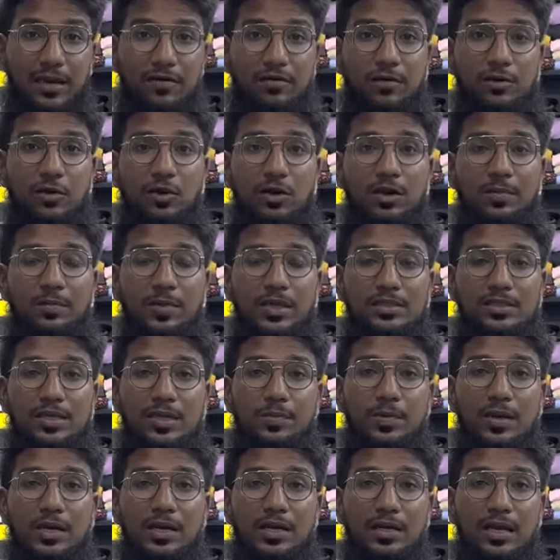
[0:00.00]
வீடியோவில்
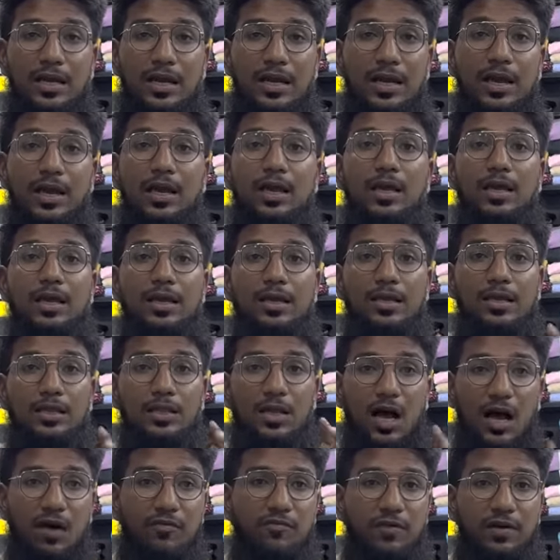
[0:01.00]
மென்ஷன் பண்ணிட்டேன்
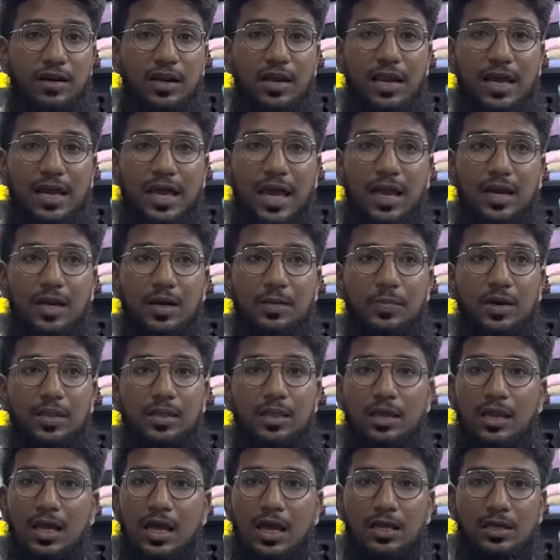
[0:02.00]
இந்த ஆஃபர் எல்லாம் யாருக்குன்னு
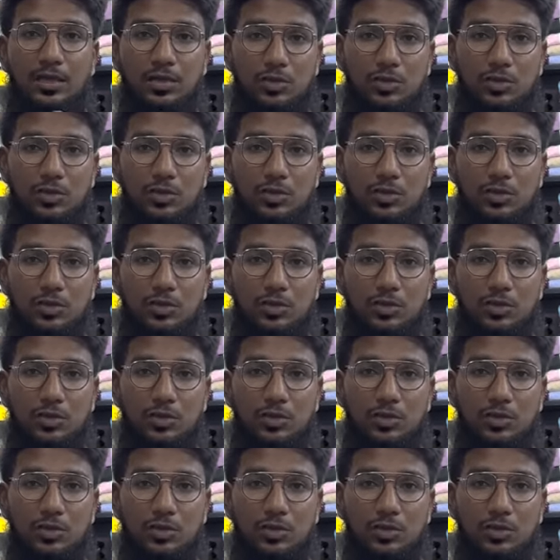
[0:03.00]
பார்த்தீங்கன்னா